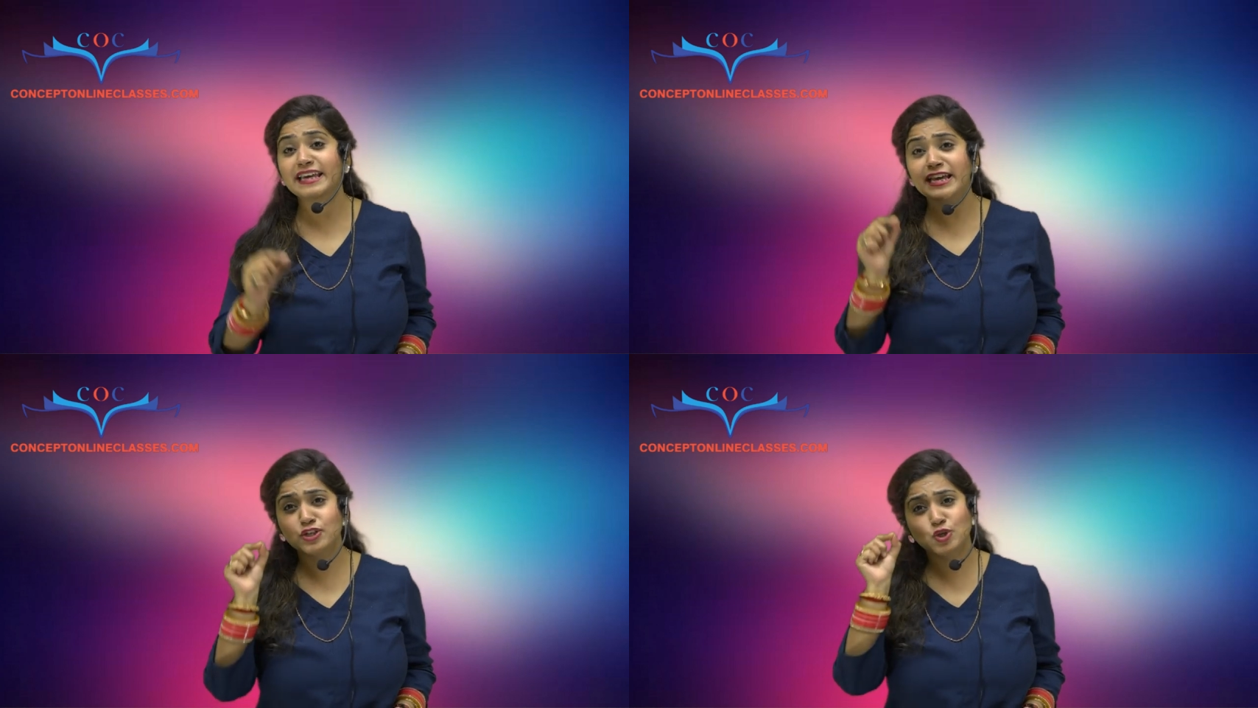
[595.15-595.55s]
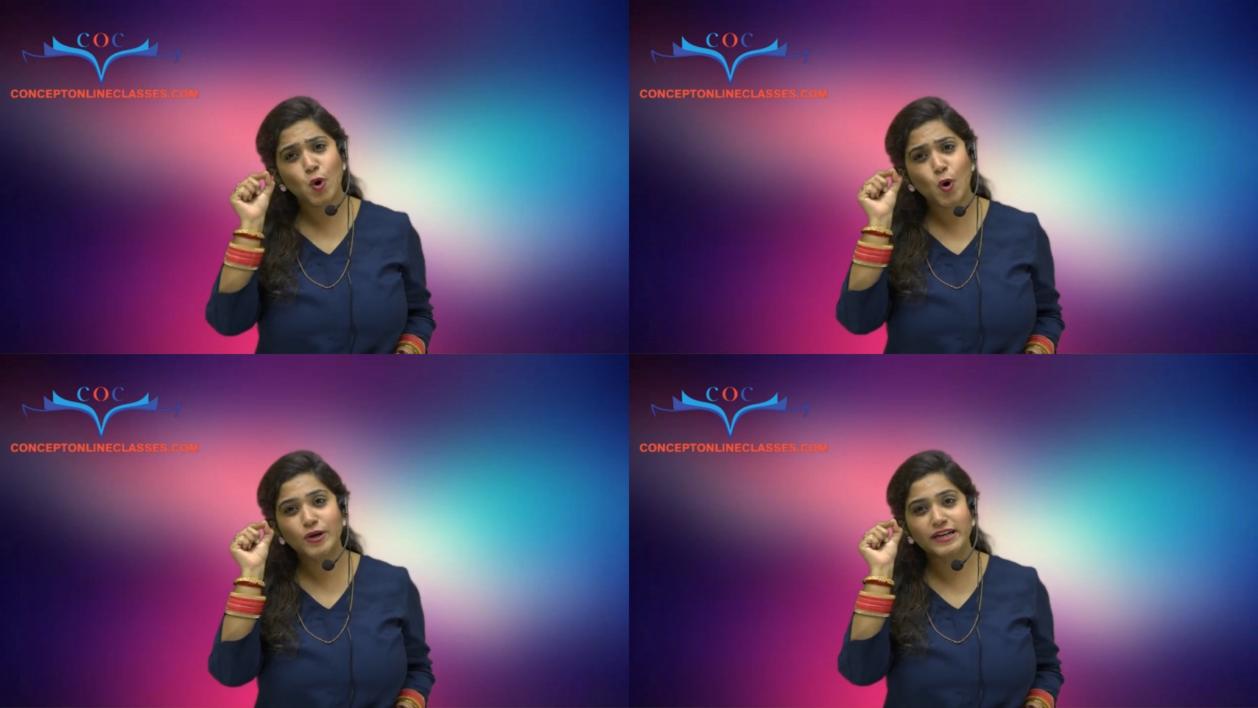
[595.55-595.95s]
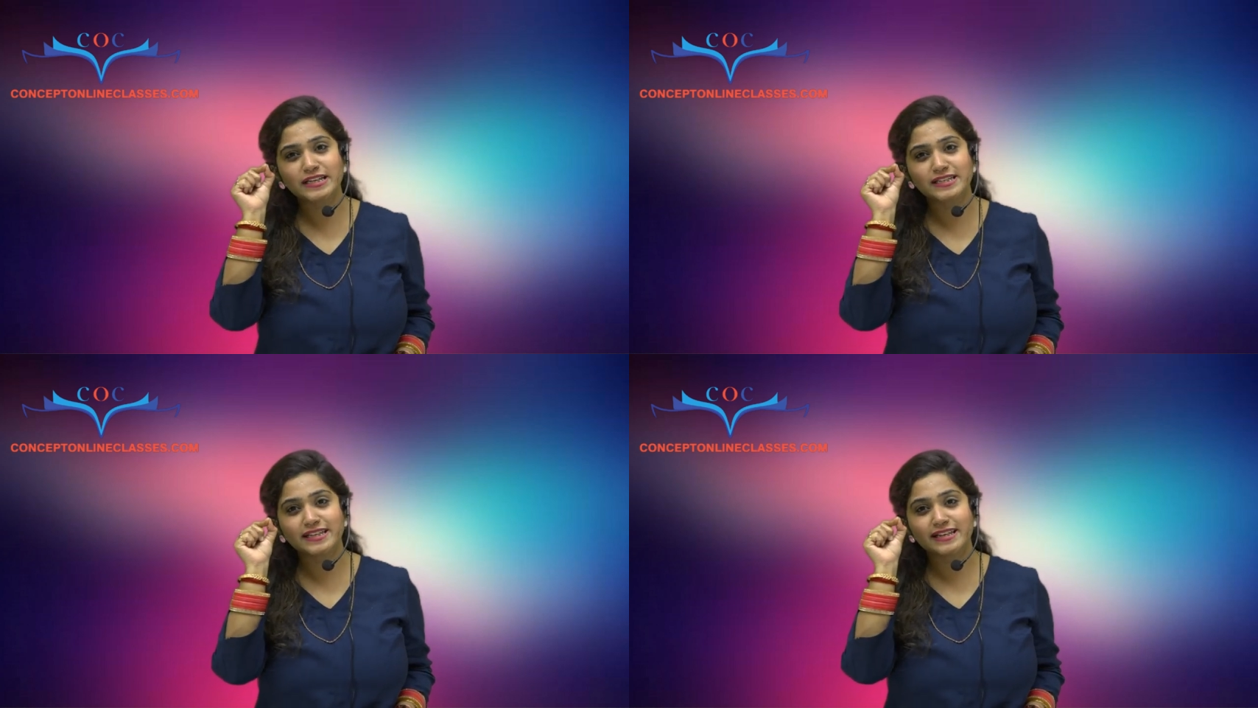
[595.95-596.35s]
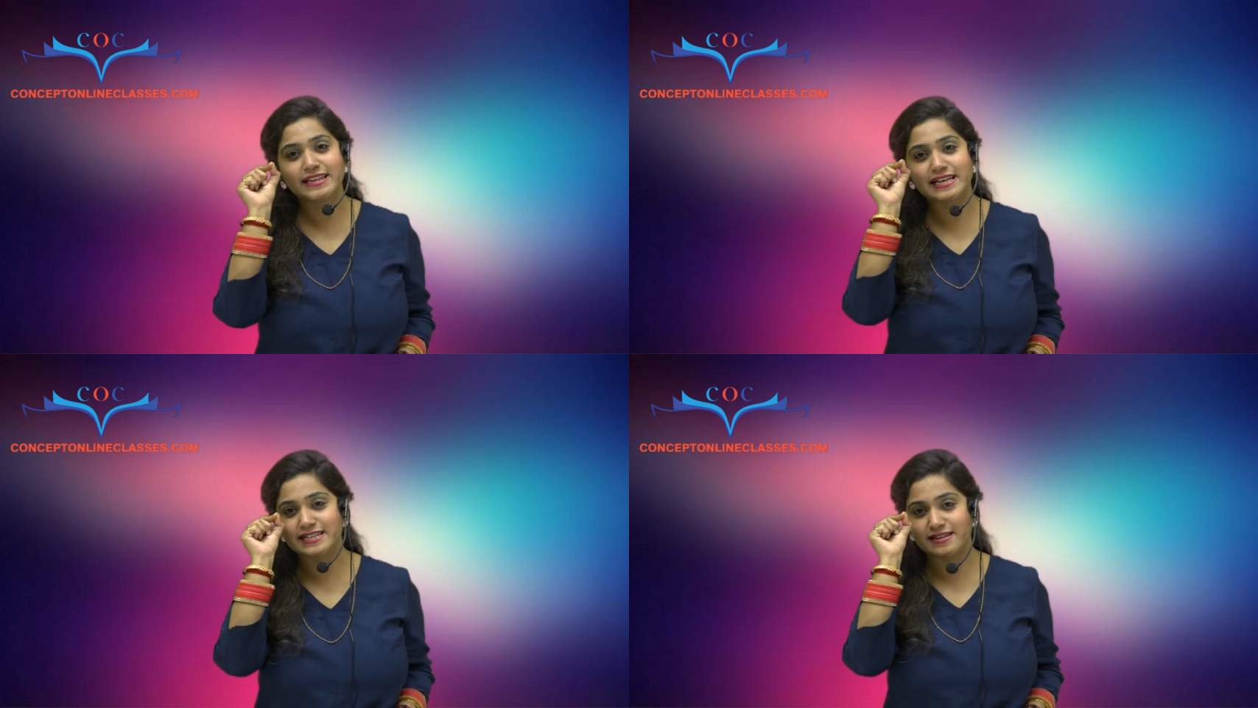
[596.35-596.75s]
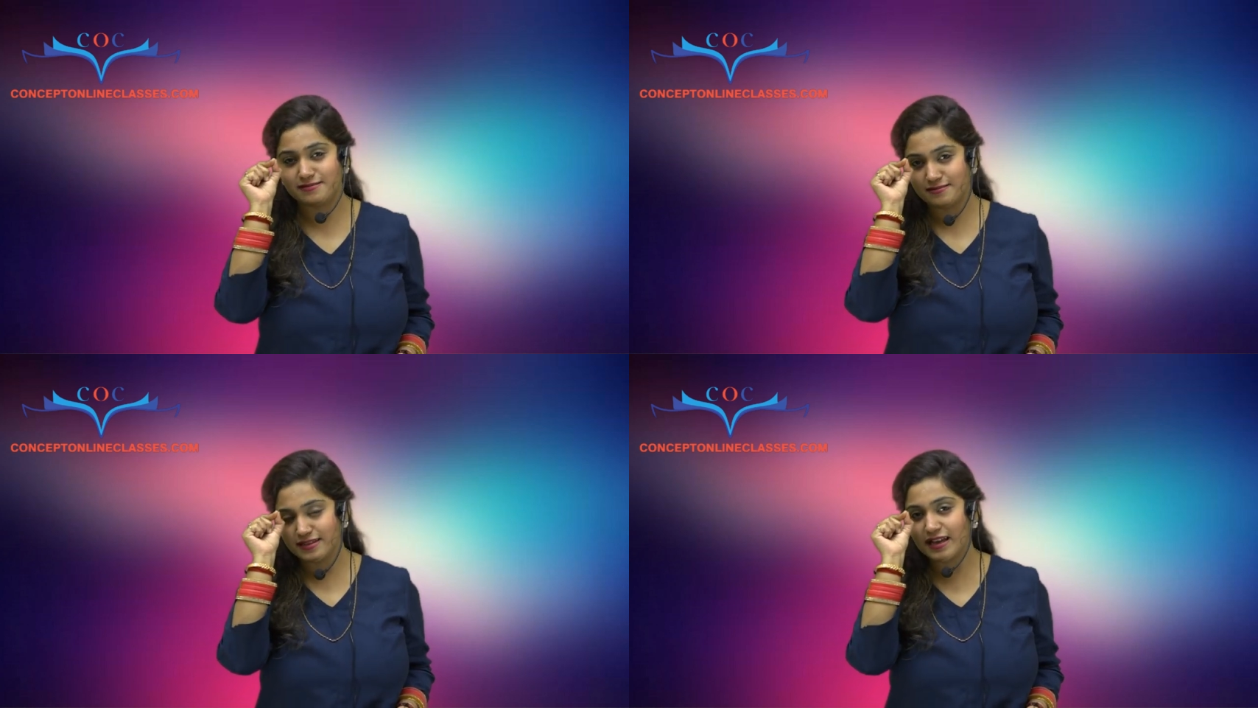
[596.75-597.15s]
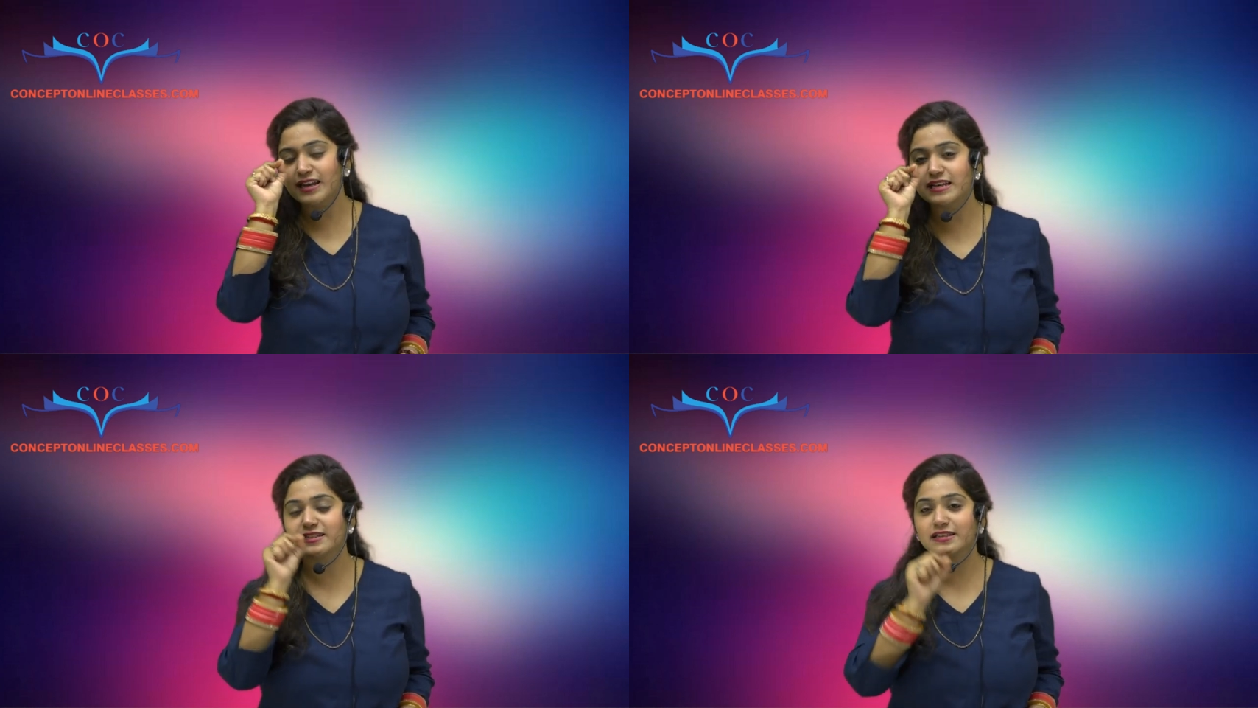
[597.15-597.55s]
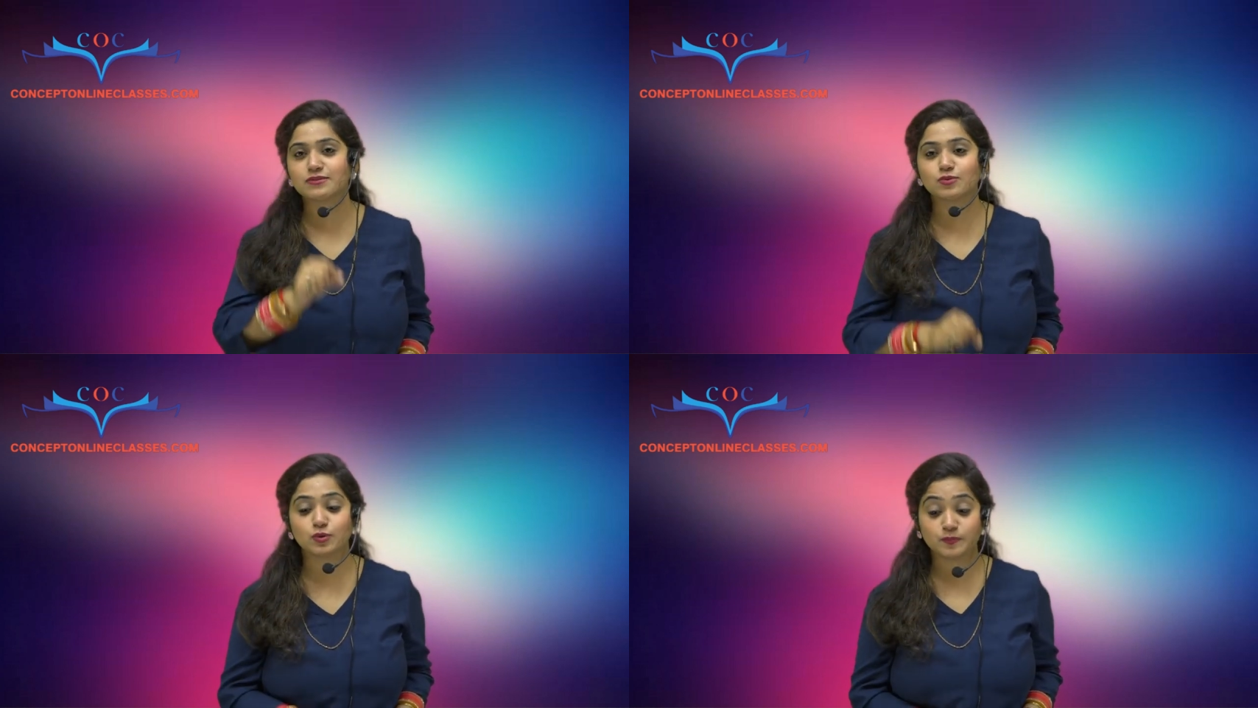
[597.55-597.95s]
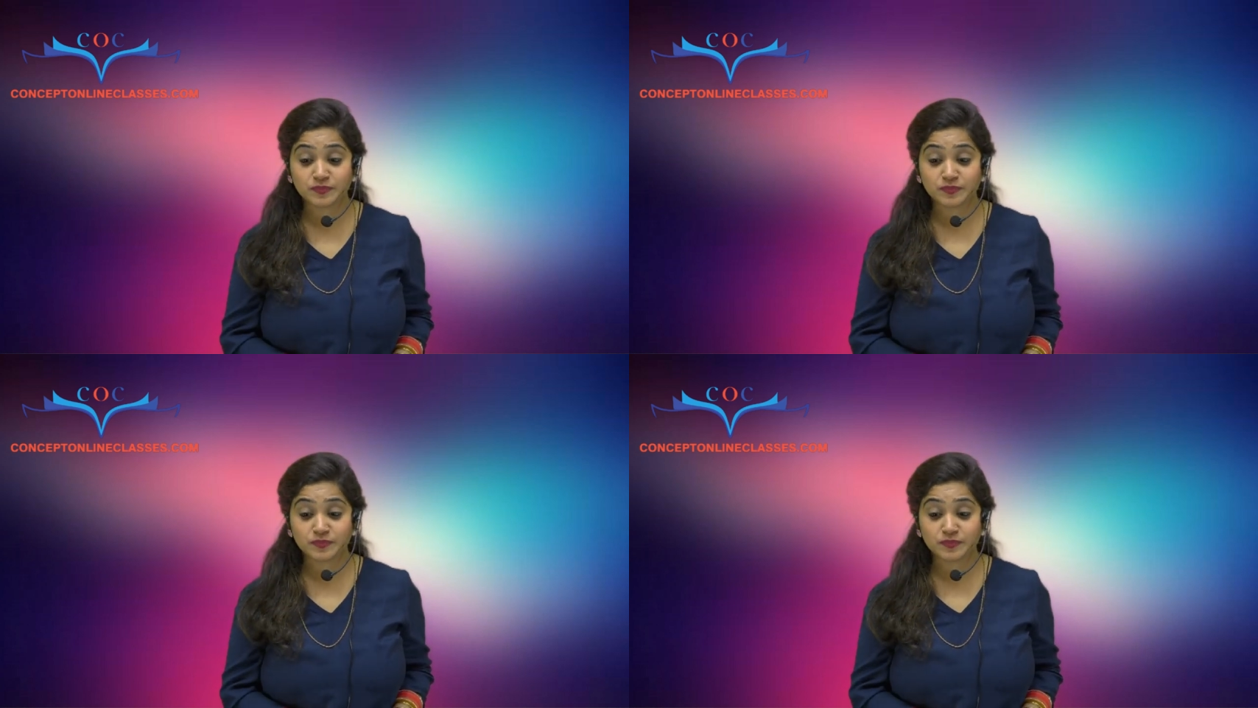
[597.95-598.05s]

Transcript: एक छोटी सी लेसन क्या लेसन है वो